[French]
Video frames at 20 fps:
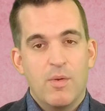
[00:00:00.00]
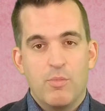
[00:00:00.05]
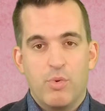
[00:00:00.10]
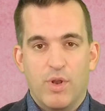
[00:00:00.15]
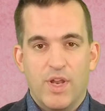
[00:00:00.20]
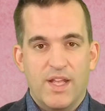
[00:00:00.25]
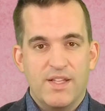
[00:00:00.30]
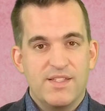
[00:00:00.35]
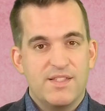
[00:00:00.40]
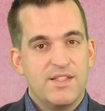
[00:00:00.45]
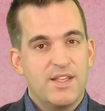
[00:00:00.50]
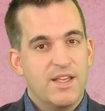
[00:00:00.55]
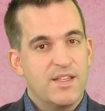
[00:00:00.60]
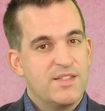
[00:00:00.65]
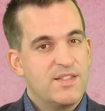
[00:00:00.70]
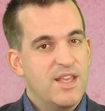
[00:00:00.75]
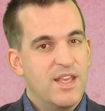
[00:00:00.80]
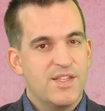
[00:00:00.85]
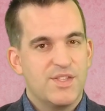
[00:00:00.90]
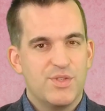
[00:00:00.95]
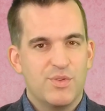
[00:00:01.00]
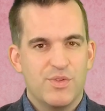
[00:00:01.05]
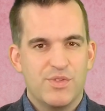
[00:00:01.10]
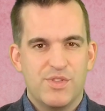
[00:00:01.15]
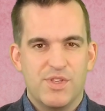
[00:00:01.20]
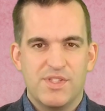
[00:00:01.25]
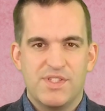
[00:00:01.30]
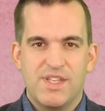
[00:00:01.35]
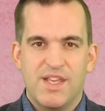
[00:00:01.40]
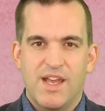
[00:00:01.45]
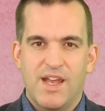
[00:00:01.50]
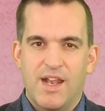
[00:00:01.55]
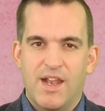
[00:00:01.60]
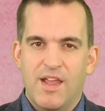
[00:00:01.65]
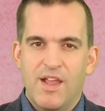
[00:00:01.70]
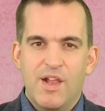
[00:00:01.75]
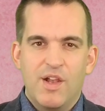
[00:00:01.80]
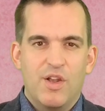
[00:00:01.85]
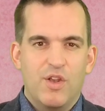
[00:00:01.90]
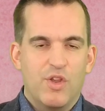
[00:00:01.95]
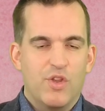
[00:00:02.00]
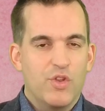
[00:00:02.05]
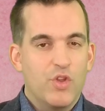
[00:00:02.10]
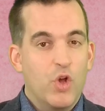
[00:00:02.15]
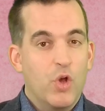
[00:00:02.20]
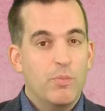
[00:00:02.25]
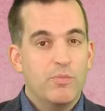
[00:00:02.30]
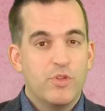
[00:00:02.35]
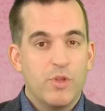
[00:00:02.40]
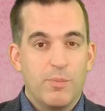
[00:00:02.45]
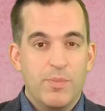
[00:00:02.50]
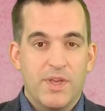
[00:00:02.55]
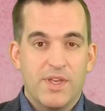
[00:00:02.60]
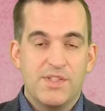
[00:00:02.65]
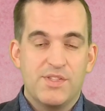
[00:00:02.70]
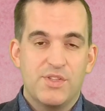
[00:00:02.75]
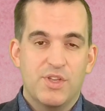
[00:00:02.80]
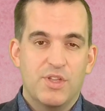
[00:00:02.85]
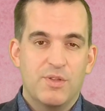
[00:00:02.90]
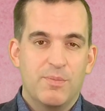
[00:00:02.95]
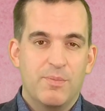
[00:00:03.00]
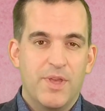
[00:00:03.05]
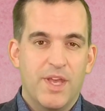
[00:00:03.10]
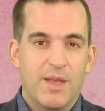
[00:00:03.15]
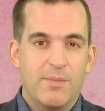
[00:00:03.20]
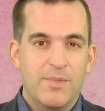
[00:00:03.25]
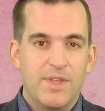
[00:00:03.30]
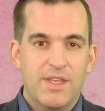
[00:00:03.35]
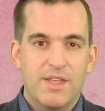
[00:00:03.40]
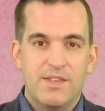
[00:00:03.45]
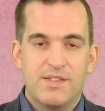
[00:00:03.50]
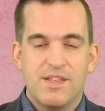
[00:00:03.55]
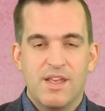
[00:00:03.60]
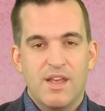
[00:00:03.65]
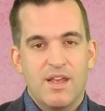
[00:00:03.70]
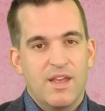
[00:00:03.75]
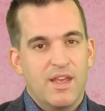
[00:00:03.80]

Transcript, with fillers: pour la distanciation sociale, le nombre de personnes permises,